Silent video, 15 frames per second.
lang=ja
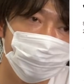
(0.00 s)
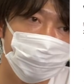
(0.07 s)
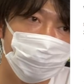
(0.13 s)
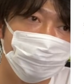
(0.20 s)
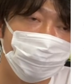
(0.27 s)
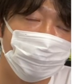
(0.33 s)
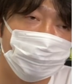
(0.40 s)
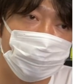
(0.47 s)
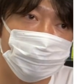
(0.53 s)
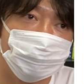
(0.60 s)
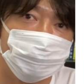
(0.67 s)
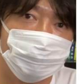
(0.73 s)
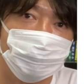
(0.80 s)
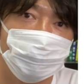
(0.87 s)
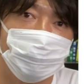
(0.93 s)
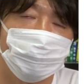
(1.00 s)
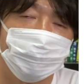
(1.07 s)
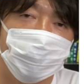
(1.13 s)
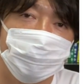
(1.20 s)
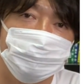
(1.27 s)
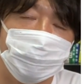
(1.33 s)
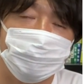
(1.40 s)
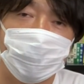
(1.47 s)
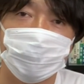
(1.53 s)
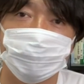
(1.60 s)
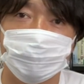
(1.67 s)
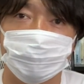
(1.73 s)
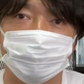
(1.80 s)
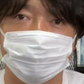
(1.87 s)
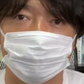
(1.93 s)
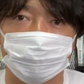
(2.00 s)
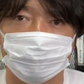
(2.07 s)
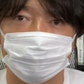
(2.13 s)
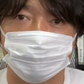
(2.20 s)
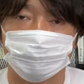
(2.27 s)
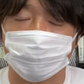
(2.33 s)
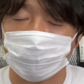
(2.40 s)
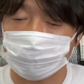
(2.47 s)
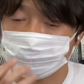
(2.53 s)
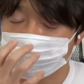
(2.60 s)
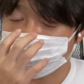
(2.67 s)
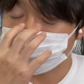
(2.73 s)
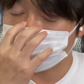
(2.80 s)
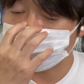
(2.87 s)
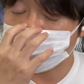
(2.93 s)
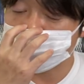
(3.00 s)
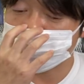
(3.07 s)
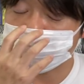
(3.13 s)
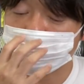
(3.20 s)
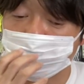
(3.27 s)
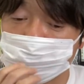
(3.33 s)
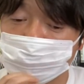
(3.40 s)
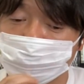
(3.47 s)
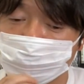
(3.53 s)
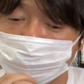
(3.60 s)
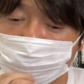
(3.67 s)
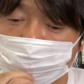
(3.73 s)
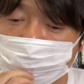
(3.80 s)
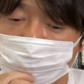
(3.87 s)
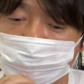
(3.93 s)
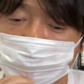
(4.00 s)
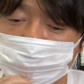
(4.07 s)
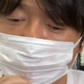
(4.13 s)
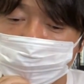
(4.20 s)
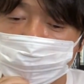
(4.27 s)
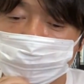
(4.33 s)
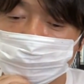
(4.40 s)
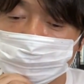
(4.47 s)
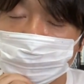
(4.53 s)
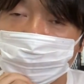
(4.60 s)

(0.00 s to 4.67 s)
力を入れるかっていうと、まあ、バイデンさんですよね。えー、バイデン大統領が今後インフ